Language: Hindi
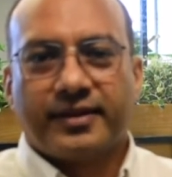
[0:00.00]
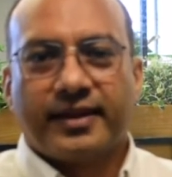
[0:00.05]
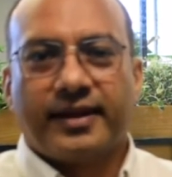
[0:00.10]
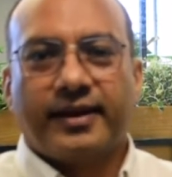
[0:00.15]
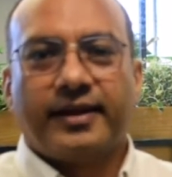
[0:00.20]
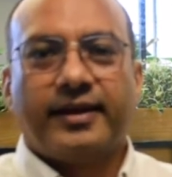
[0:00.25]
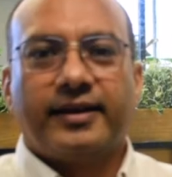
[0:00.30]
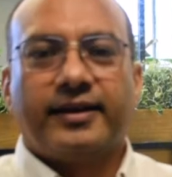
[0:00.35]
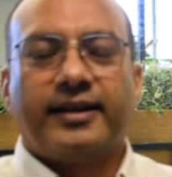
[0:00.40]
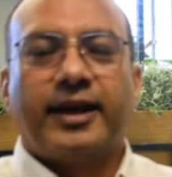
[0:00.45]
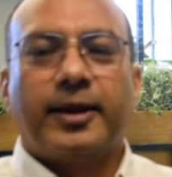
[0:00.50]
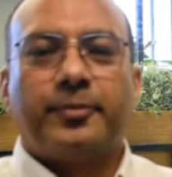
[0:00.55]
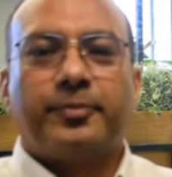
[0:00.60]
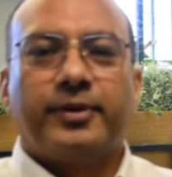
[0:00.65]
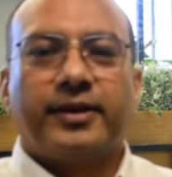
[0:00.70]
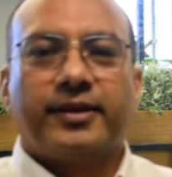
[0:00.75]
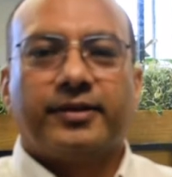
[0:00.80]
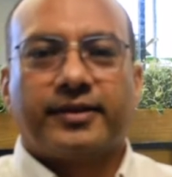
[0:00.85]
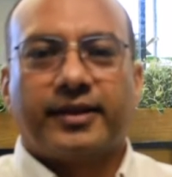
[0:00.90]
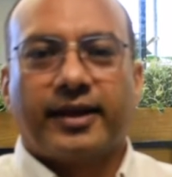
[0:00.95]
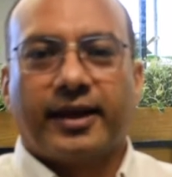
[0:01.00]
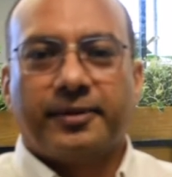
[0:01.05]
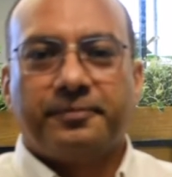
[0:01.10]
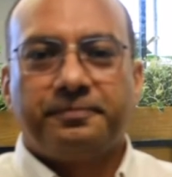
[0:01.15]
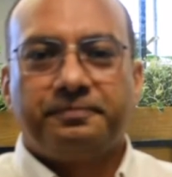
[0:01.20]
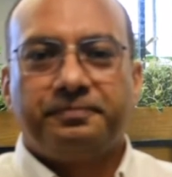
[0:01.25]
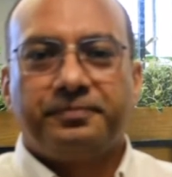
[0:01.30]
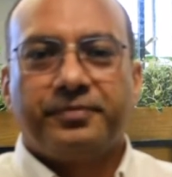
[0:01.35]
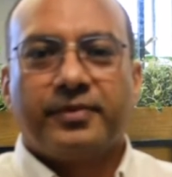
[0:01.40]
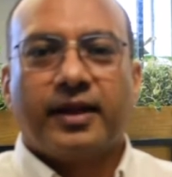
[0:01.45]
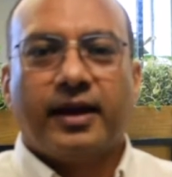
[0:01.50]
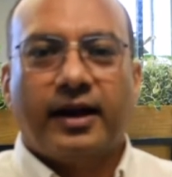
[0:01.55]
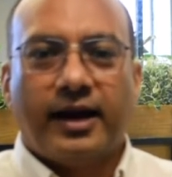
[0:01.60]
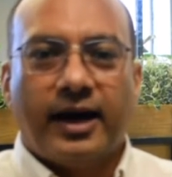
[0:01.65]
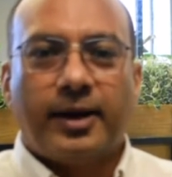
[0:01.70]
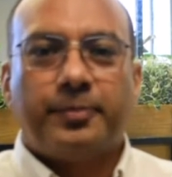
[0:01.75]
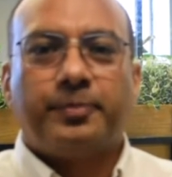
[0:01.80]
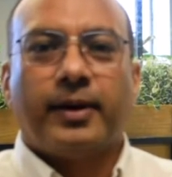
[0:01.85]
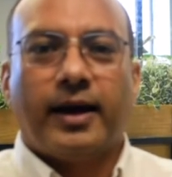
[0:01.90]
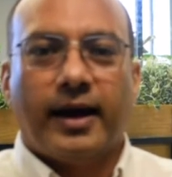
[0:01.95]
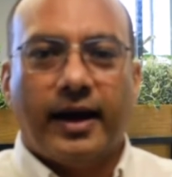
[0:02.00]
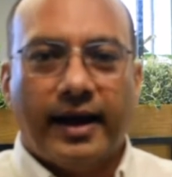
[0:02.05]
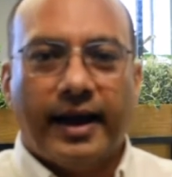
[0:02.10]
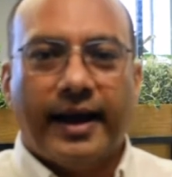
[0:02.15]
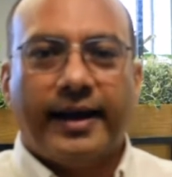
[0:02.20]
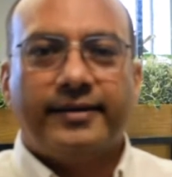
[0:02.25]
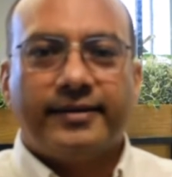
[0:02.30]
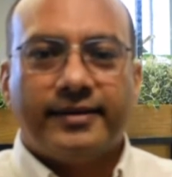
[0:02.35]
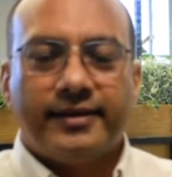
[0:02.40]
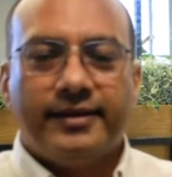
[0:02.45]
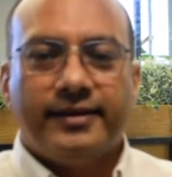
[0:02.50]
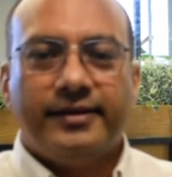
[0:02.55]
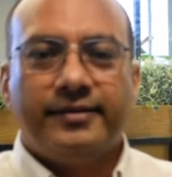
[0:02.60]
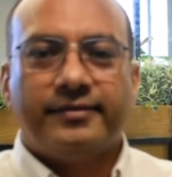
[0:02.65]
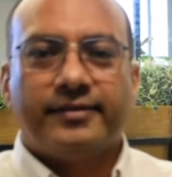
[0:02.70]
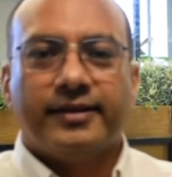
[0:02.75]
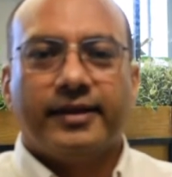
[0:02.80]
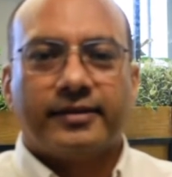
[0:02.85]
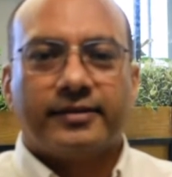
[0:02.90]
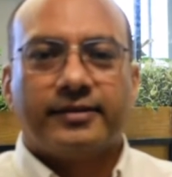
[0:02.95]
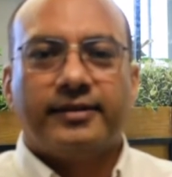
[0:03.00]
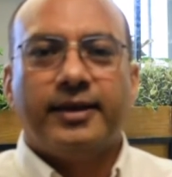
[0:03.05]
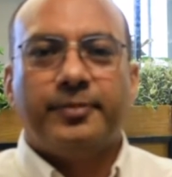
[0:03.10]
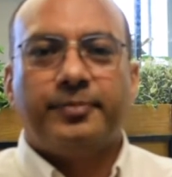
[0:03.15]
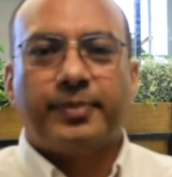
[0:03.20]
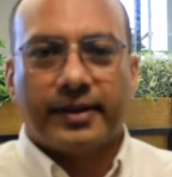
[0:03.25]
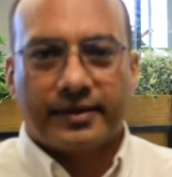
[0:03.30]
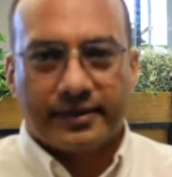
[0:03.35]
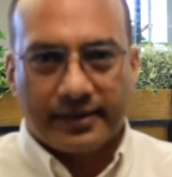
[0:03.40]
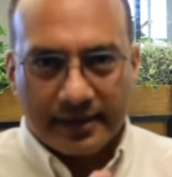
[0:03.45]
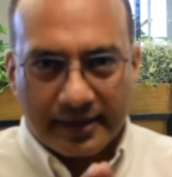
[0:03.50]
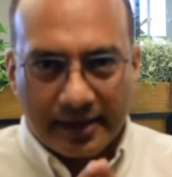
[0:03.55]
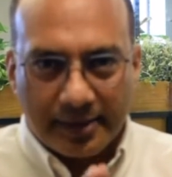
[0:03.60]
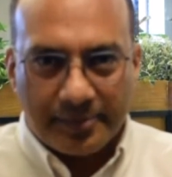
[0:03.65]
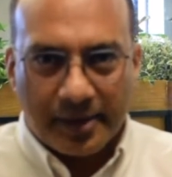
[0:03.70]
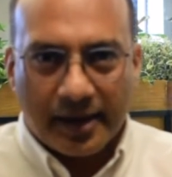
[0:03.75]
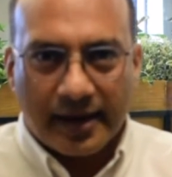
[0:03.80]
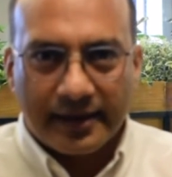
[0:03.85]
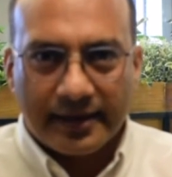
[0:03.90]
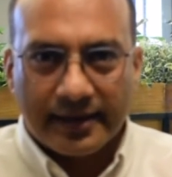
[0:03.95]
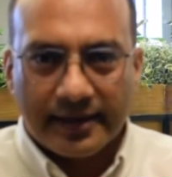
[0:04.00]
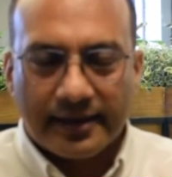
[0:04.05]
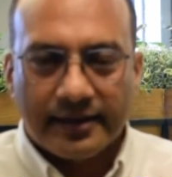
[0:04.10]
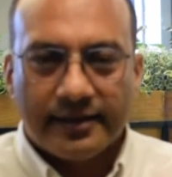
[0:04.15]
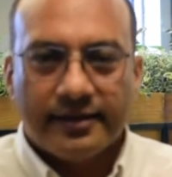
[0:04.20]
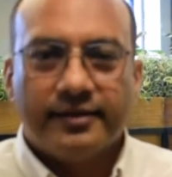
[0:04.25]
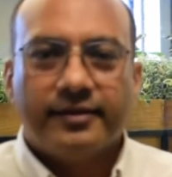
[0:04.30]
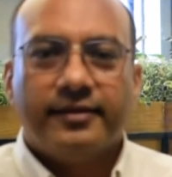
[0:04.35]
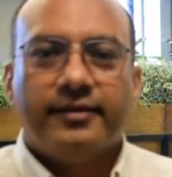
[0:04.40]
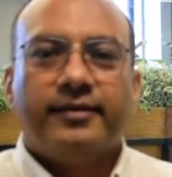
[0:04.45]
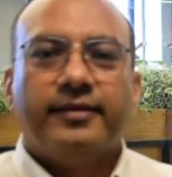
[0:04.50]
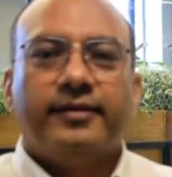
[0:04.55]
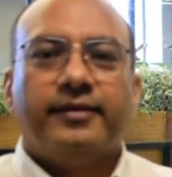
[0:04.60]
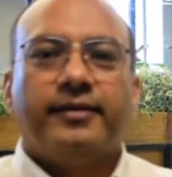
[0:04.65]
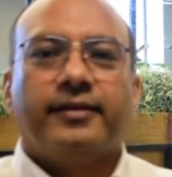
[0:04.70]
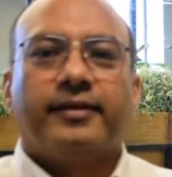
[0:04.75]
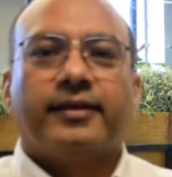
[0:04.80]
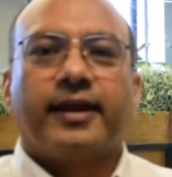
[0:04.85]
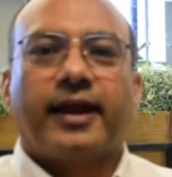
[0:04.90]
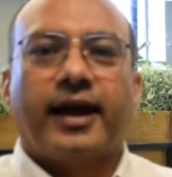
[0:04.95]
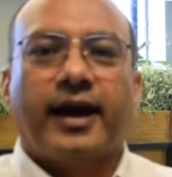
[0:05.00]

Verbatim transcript: करियर की हैप्पीनेस क्या है आप एटलीस्ट इतने पैसे कमा लें कि